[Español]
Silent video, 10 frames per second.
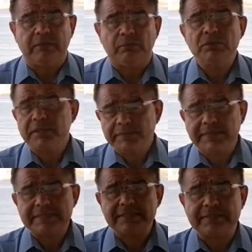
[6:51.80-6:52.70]
Muchas
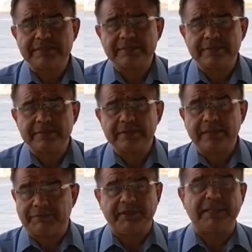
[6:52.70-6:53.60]
veces,
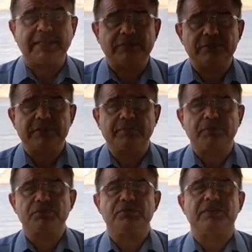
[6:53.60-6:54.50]
y al final de los
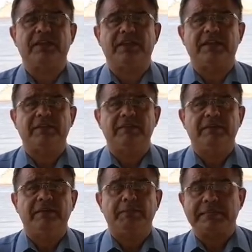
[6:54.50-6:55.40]
tiempos sucederá,
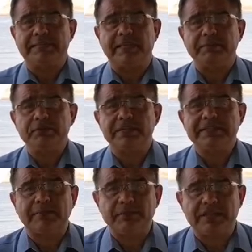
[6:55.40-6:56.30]
pensaremos que
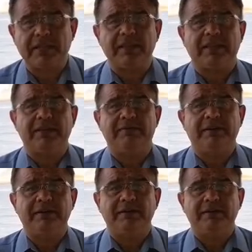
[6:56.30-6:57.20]
estamos a la
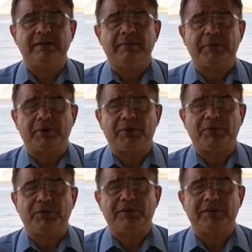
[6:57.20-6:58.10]
deriva,
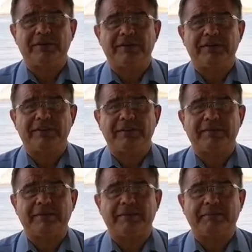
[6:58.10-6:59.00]
pero
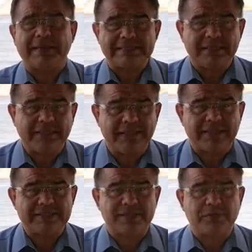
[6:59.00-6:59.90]
más allá
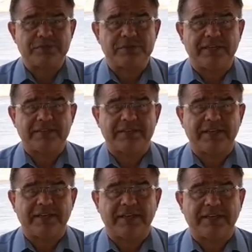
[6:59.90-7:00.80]
de la
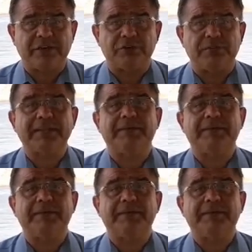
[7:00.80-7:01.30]
circunstancia que nos va a